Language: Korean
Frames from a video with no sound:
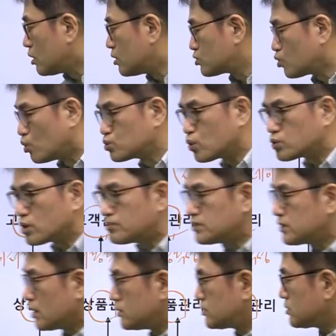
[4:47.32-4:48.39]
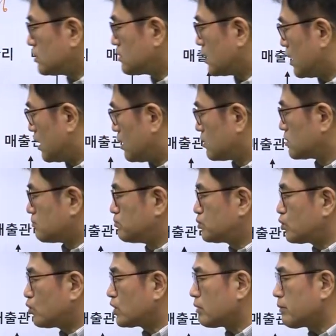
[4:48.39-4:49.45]
어, 종속성 문제였죠? 네. 어떤
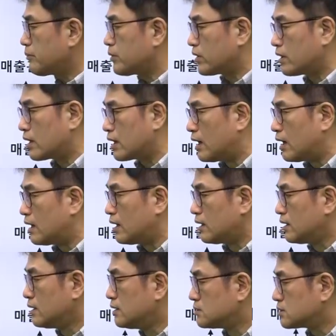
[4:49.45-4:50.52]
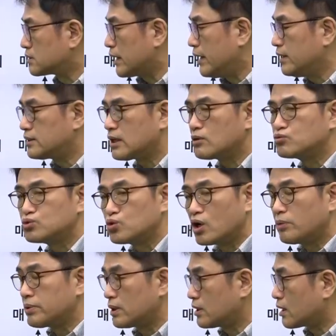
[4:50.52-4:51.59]
프로그램의 변화가 데이터
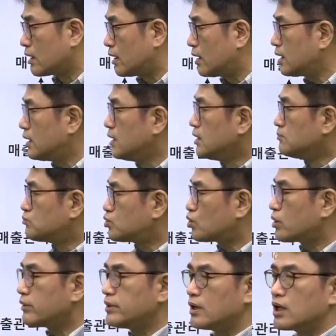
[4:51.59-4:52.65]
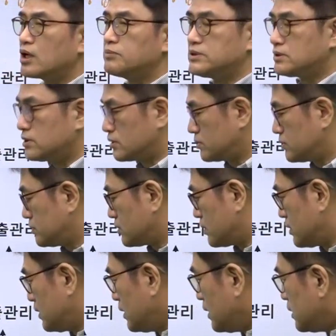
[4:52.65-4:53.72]
구조가 변화가 프로그램에 영향을 미치는 것이죠.
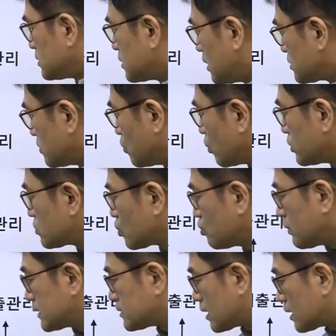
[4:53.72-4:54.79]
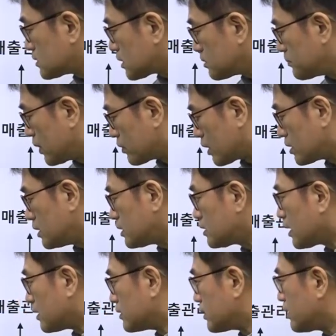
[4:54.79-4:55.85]
그래서 여기서도 마찬가지로 변화는
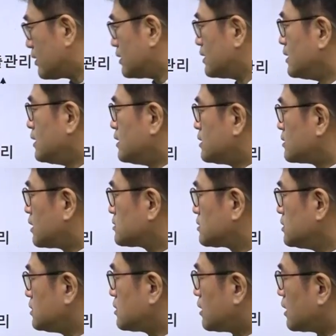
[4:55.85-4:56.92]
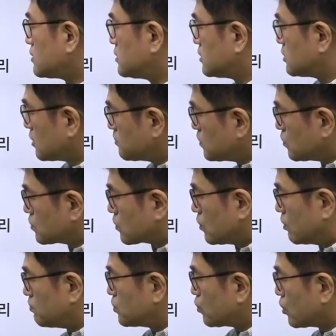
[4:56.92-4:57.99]
일어나는데요. 그래서 이러한
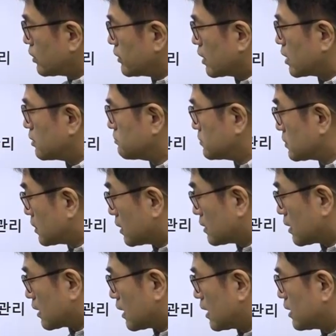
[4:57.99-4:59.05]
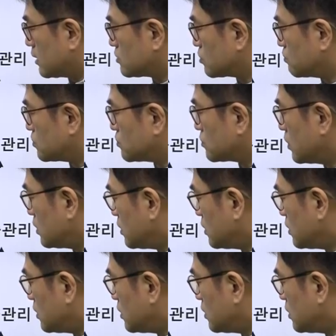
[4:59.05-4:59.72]
직접적으로 프로그램 영향을 갖다가 좀